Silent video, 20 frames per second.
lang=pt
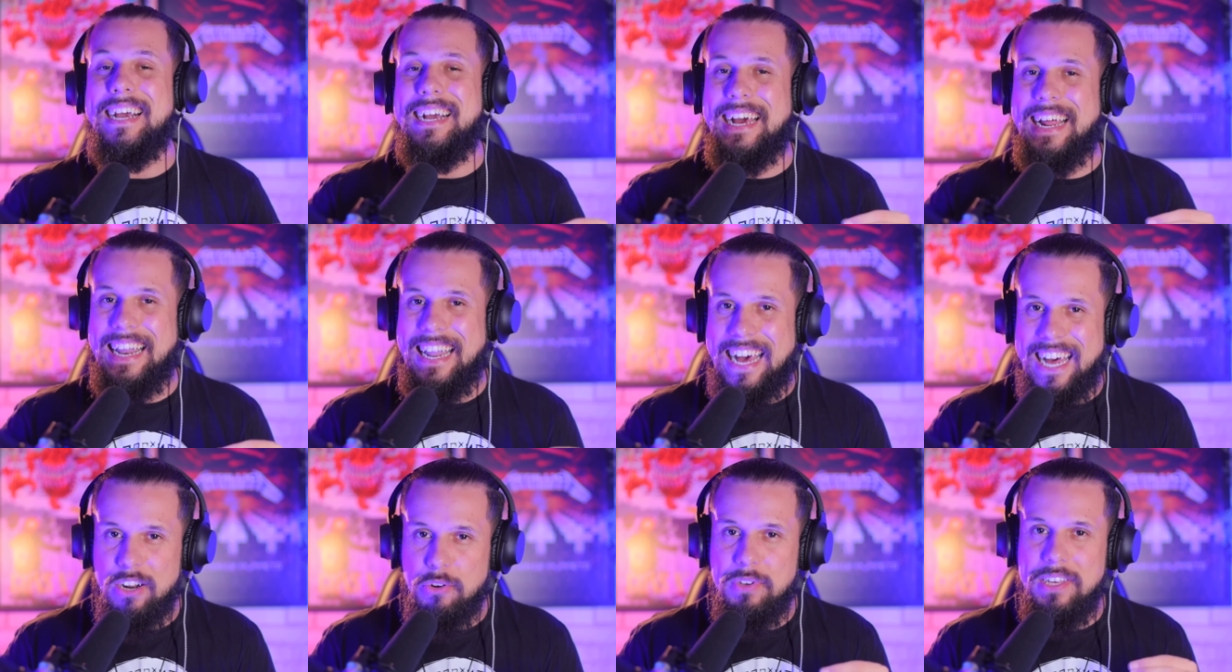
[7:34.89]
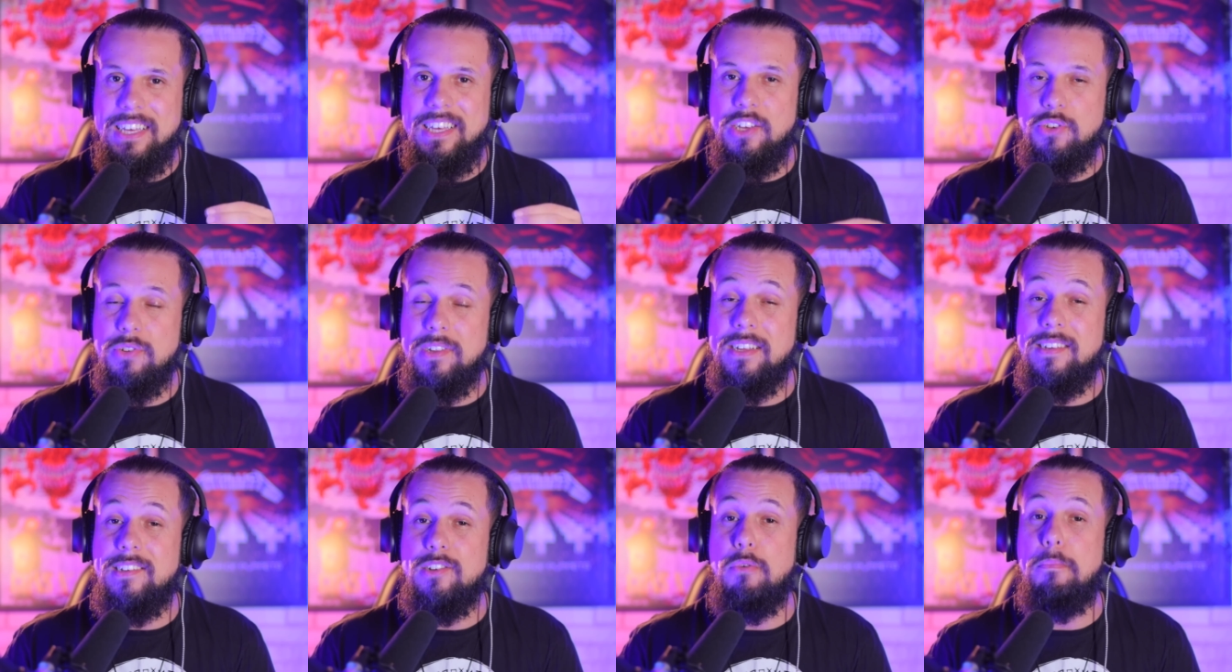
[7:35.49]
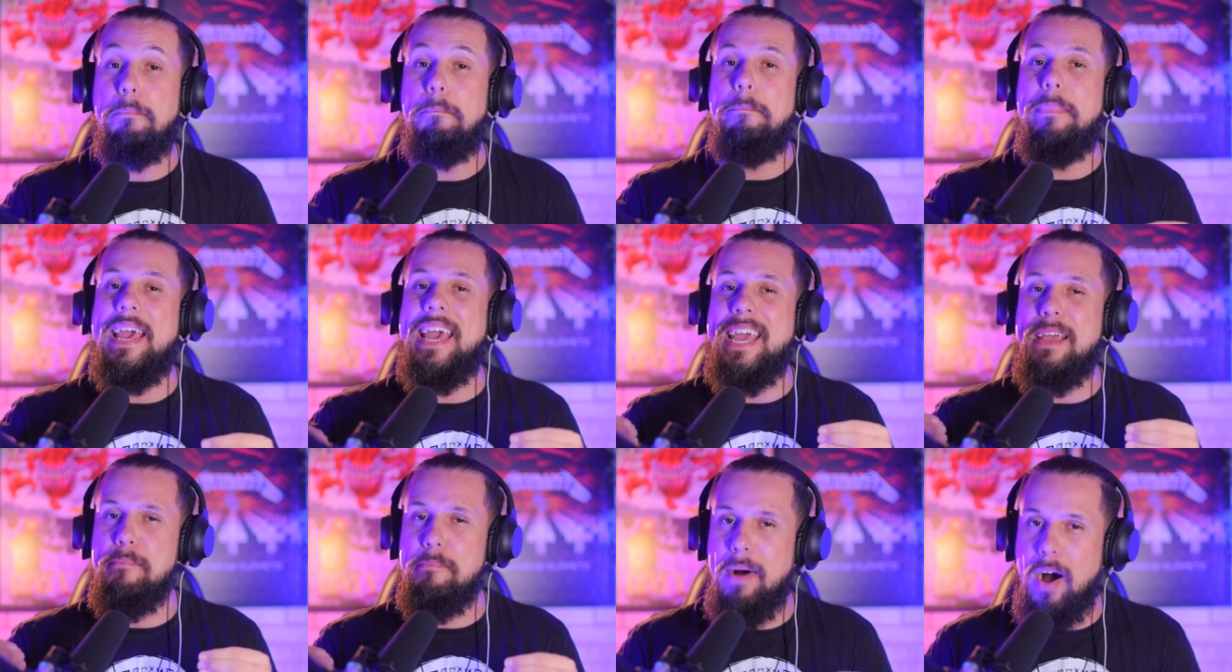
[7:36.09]
É claro que isso desceu
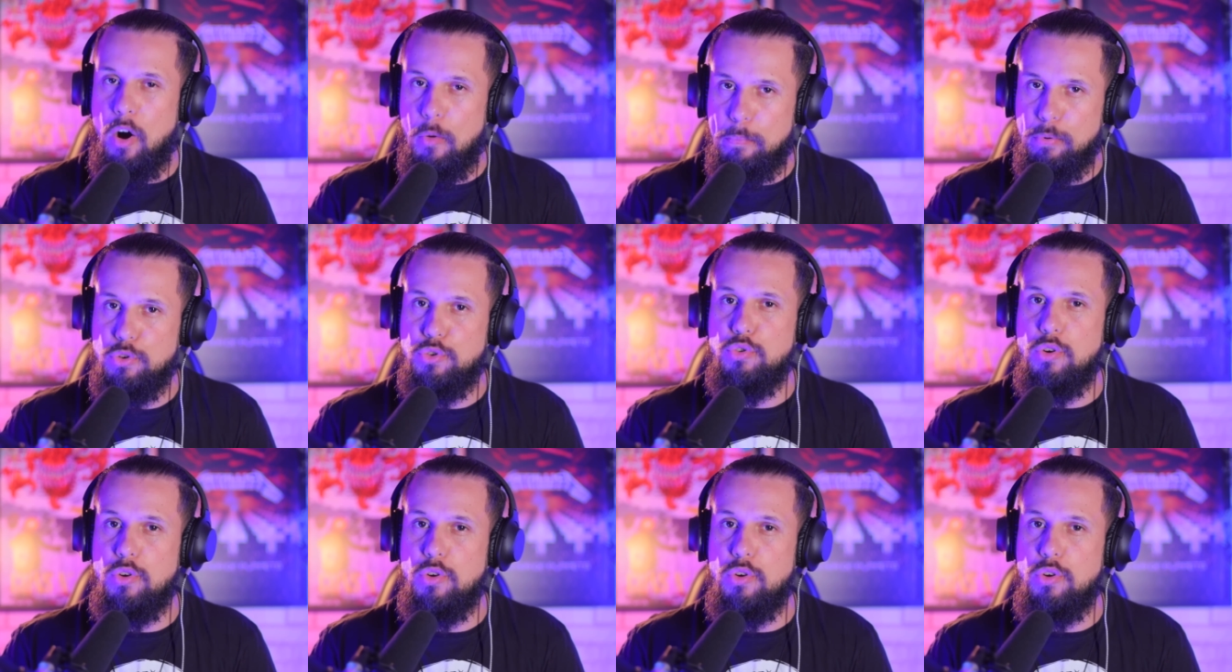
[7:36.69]
bem mal pro